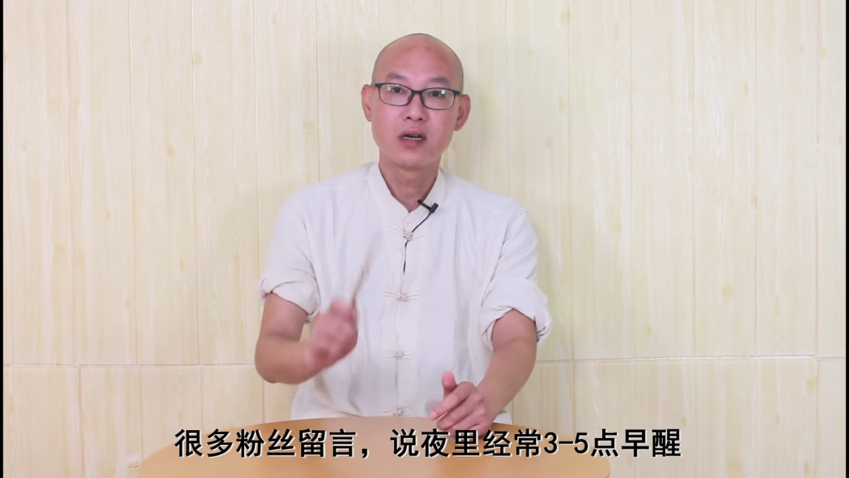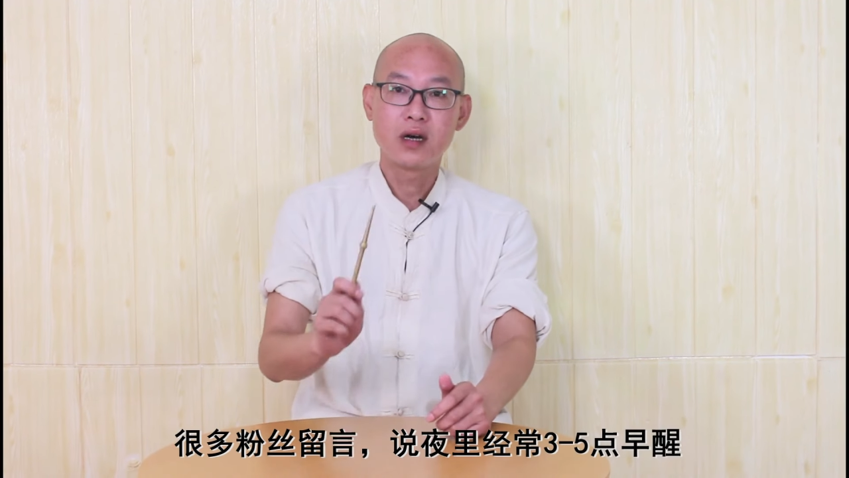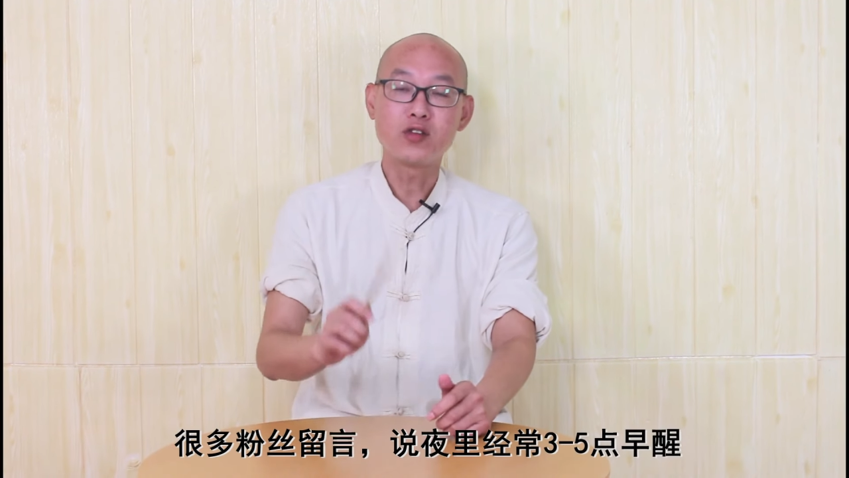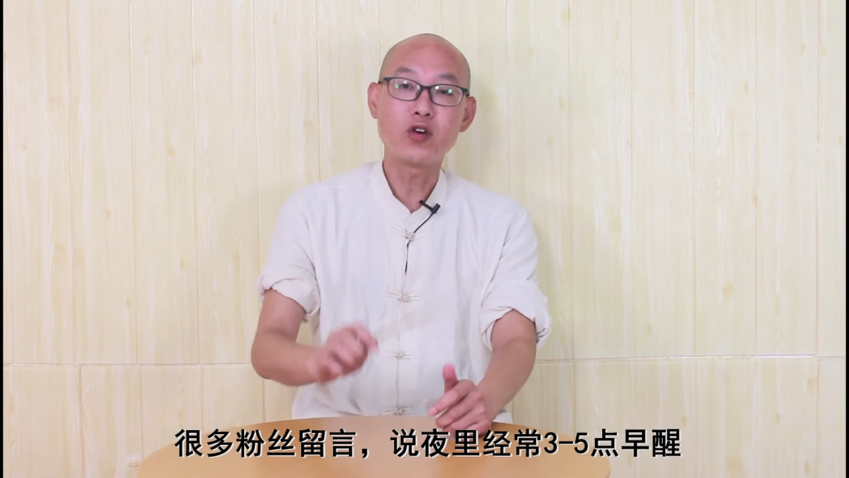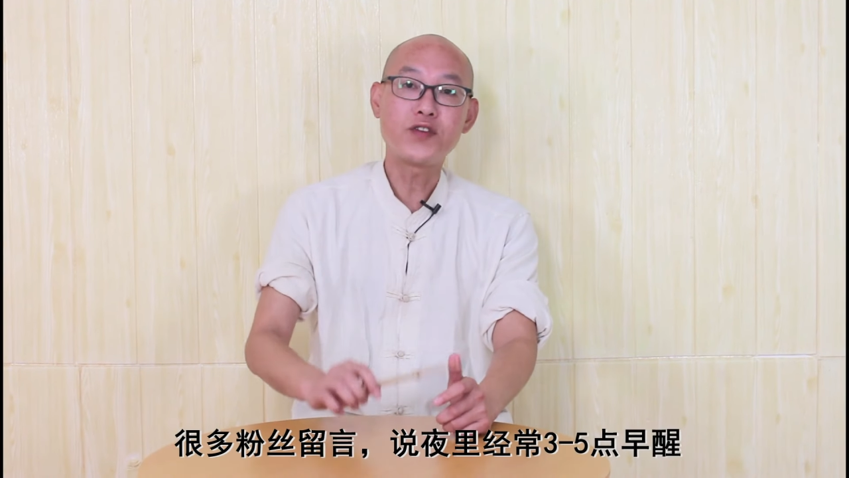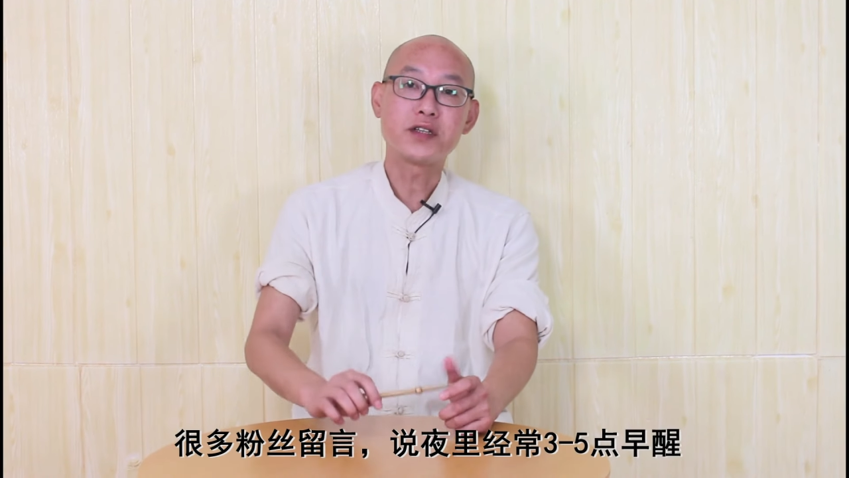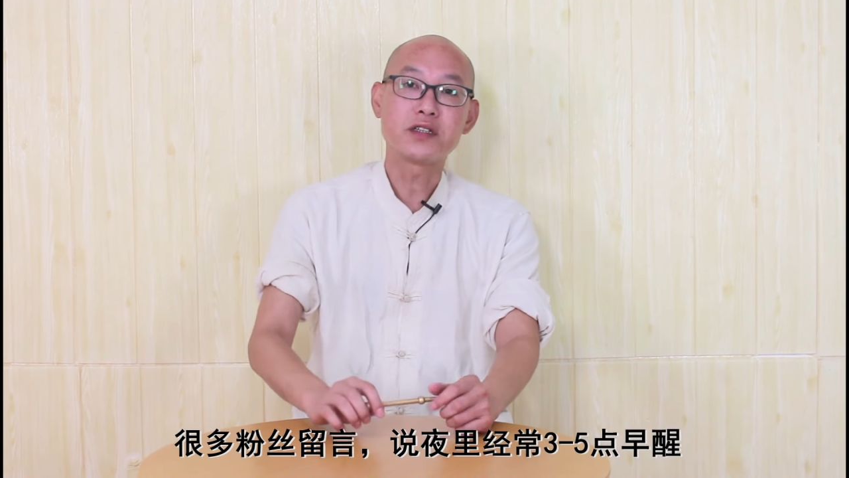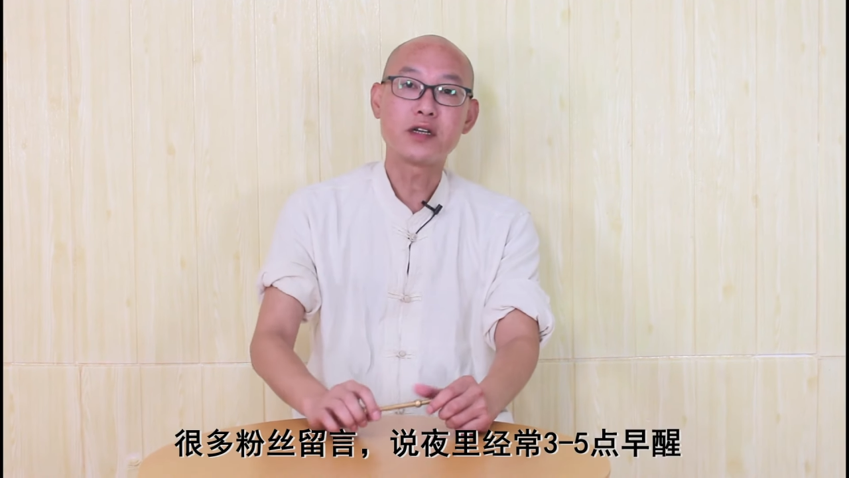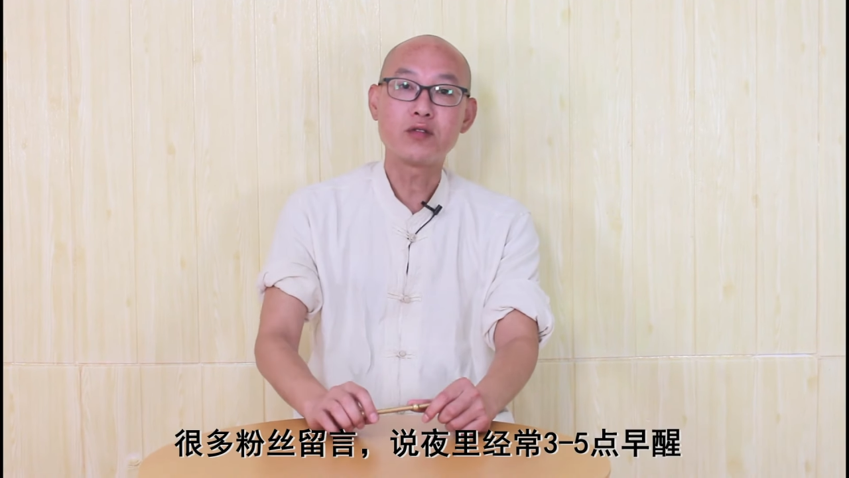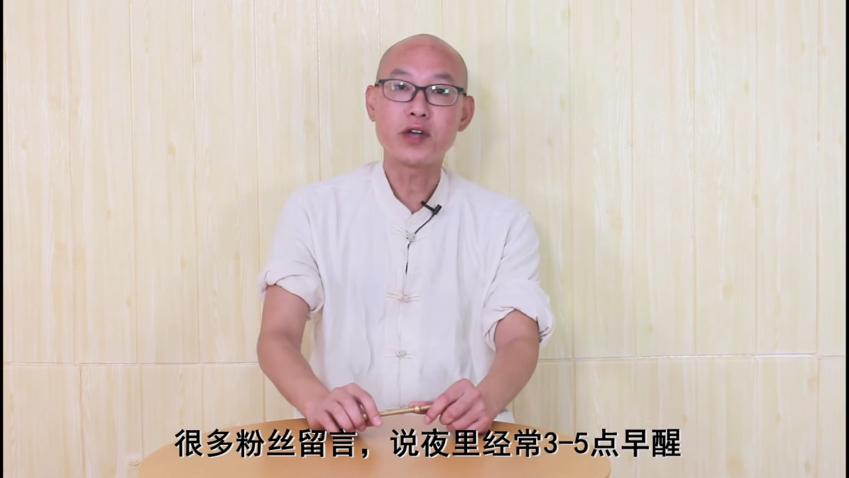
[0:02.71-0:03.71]
很多粉
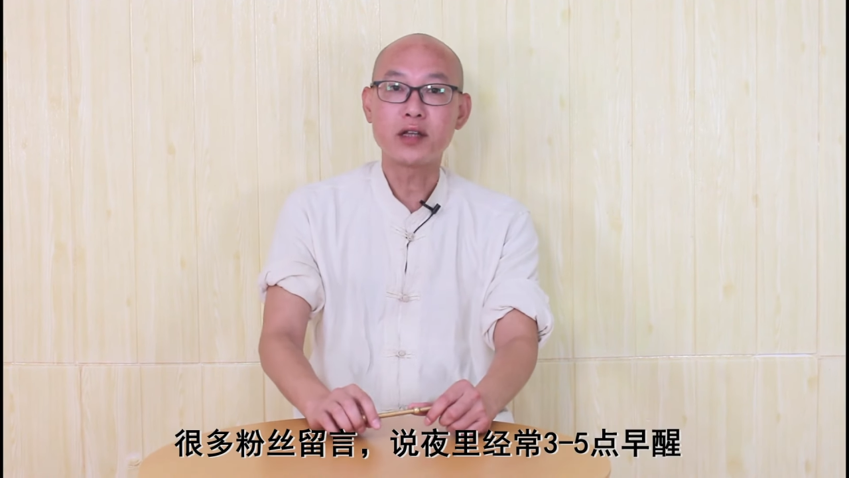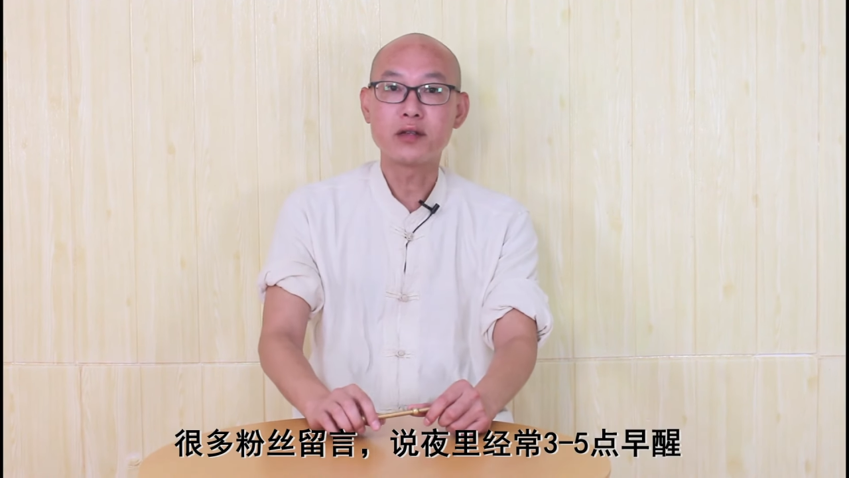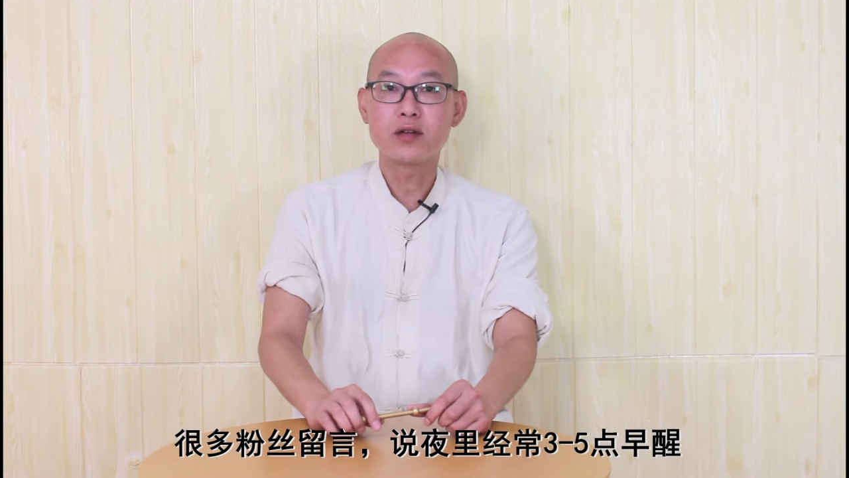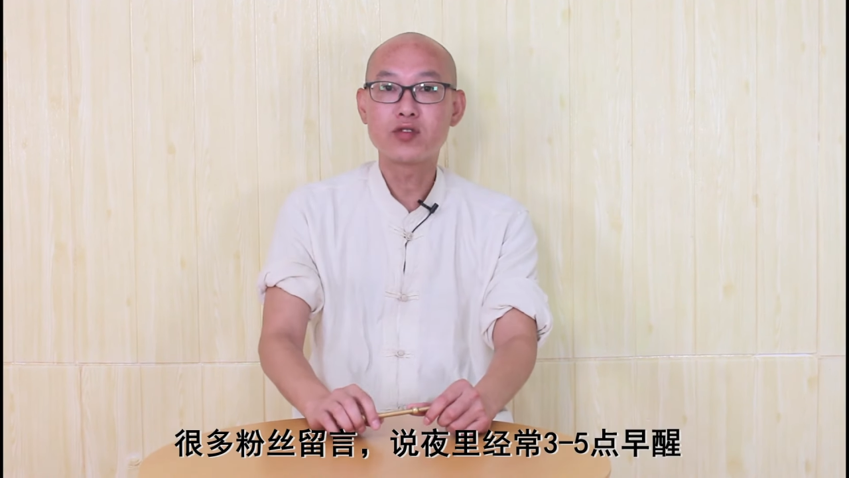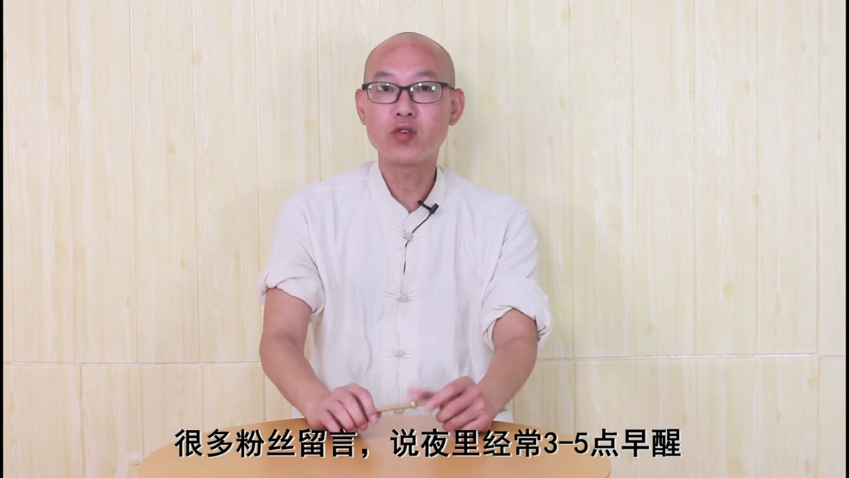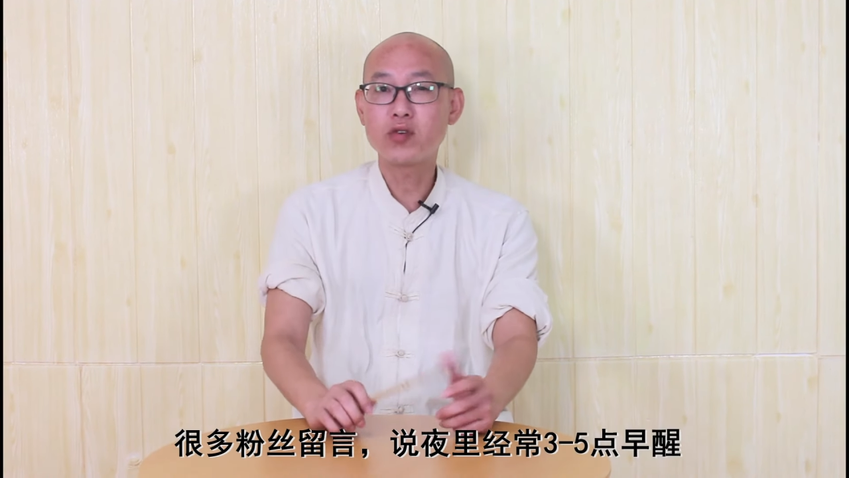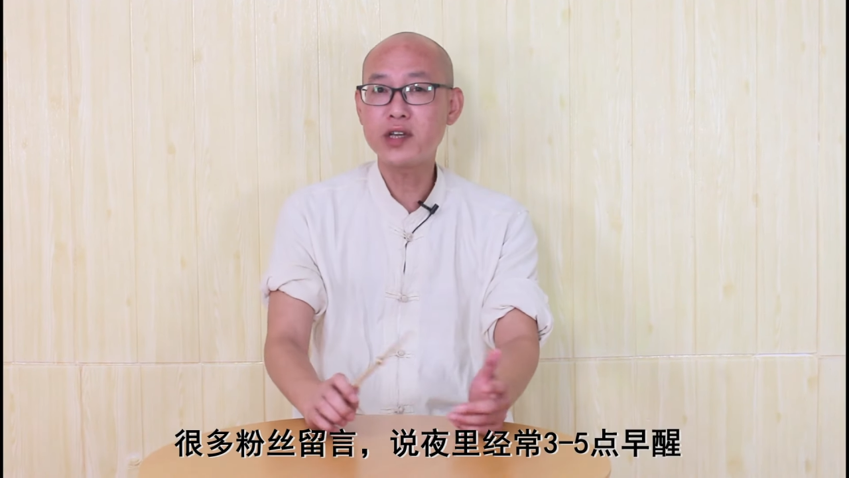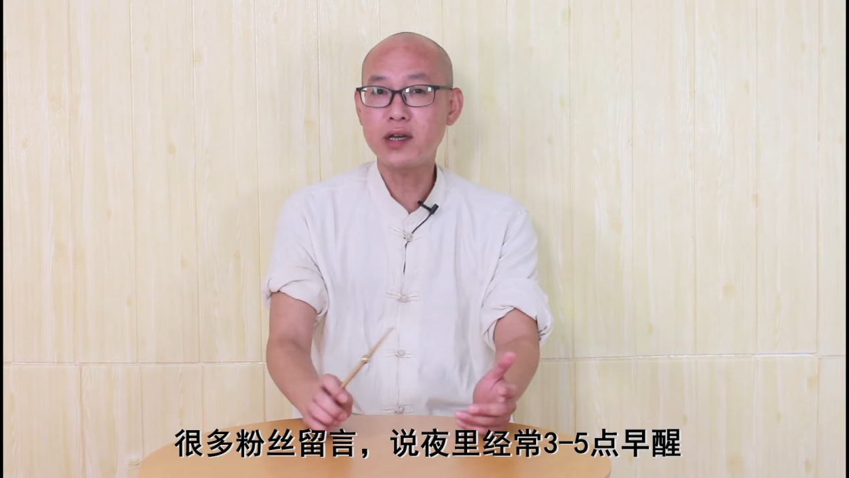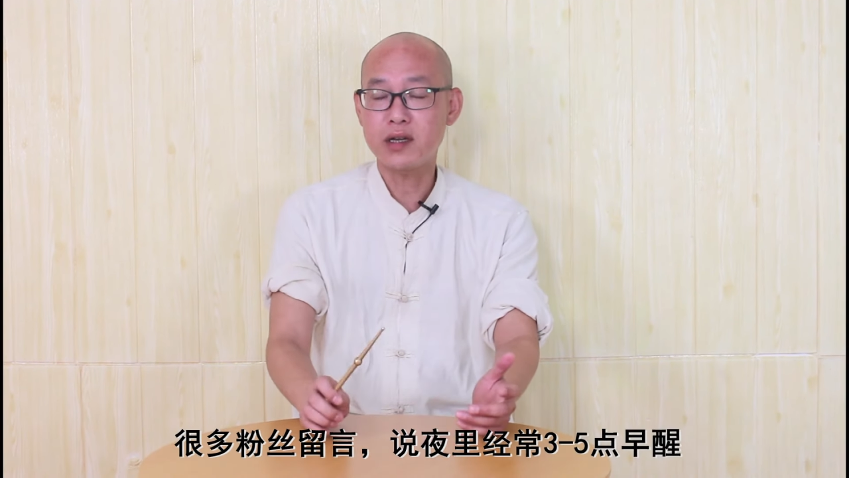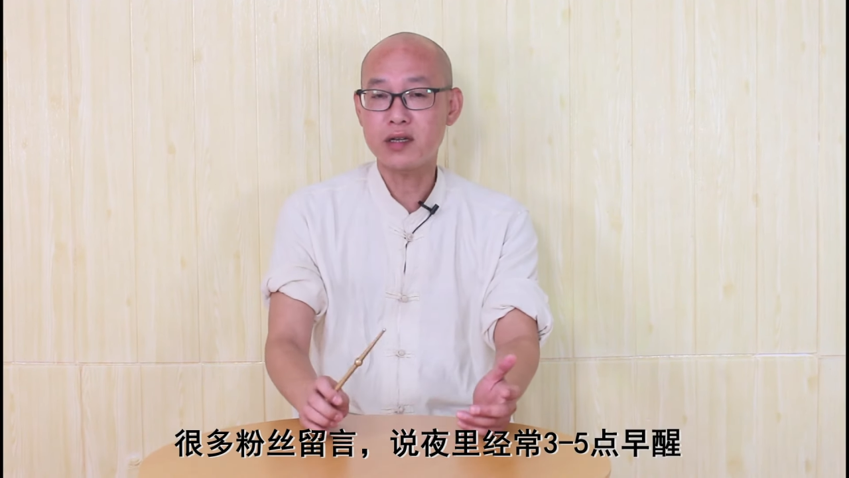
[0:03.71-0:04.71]
丝留言说
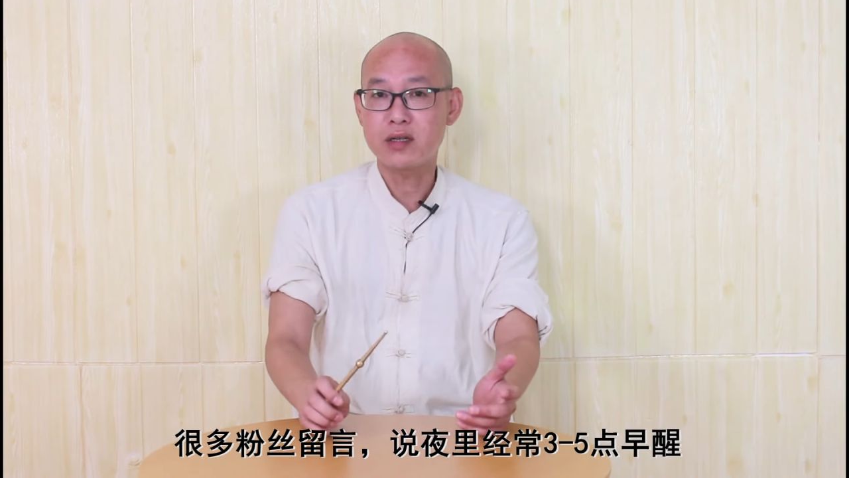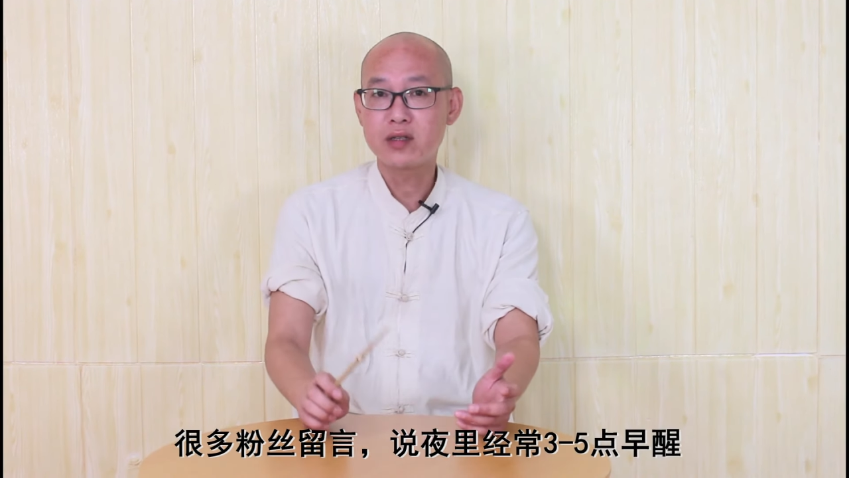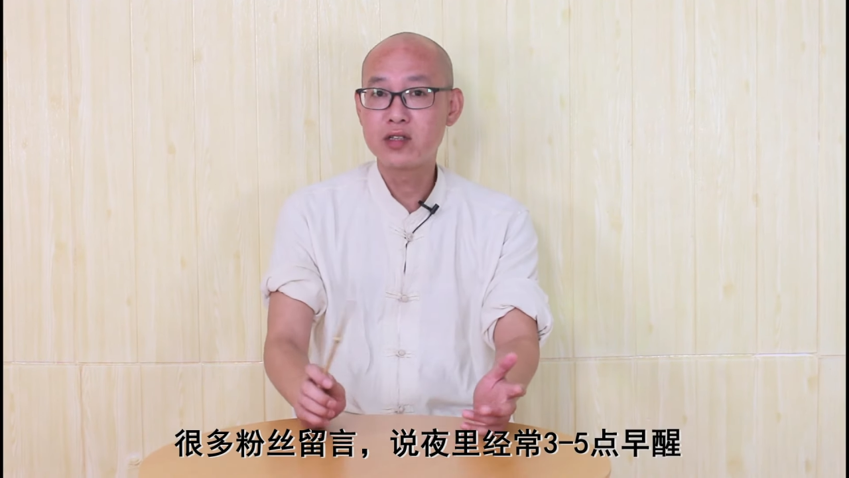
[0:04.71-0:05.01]
夜里